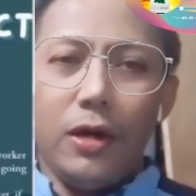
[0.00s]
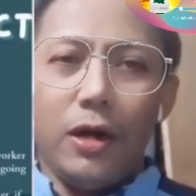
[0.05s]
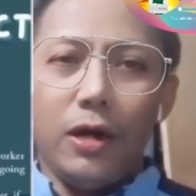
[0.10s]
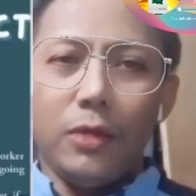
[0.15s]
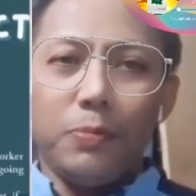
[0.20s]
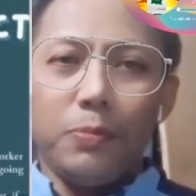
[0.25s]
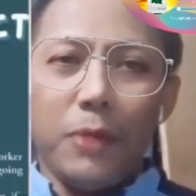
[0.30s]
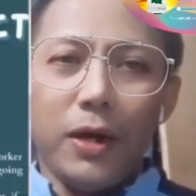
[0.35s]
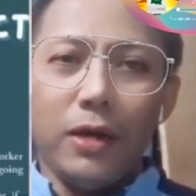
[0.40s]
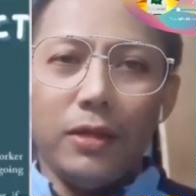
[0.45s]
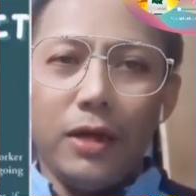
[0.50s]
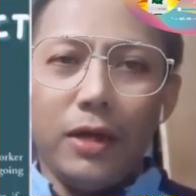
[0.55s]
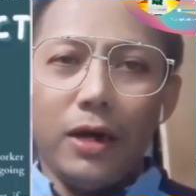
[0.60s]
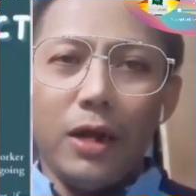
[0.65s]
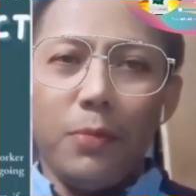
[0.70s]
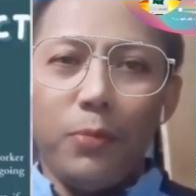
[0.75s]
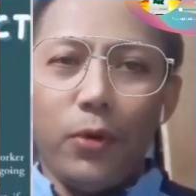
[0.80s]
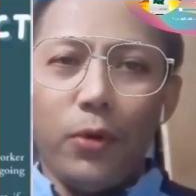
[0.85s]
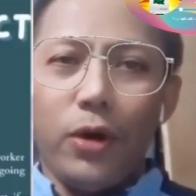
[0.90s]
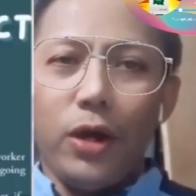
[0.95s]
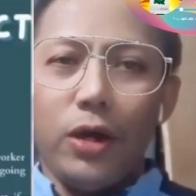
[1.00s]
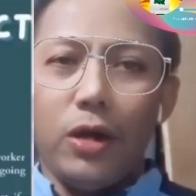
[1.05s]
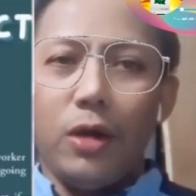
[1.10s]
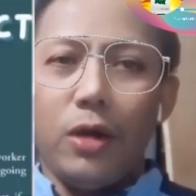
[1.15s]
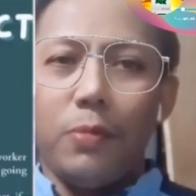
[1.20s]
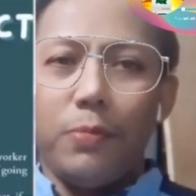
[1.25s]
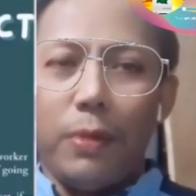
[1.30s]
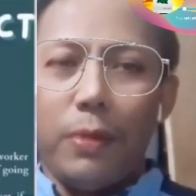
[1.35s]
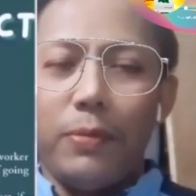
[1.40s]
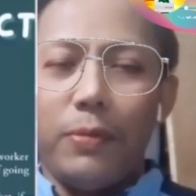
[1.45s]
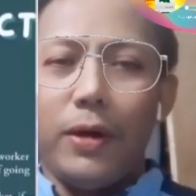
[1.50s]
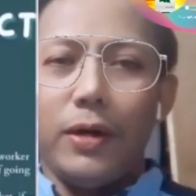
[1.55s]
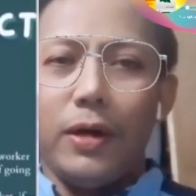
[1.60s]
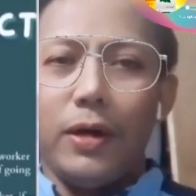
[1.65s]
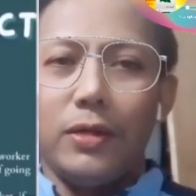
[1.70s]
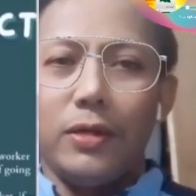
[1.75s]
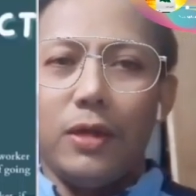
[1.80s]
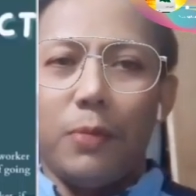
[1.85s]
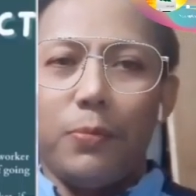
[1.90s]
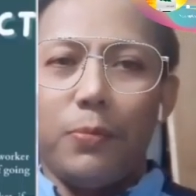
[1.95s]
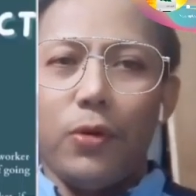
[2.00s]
At maganda rin po kayo ng pambayad na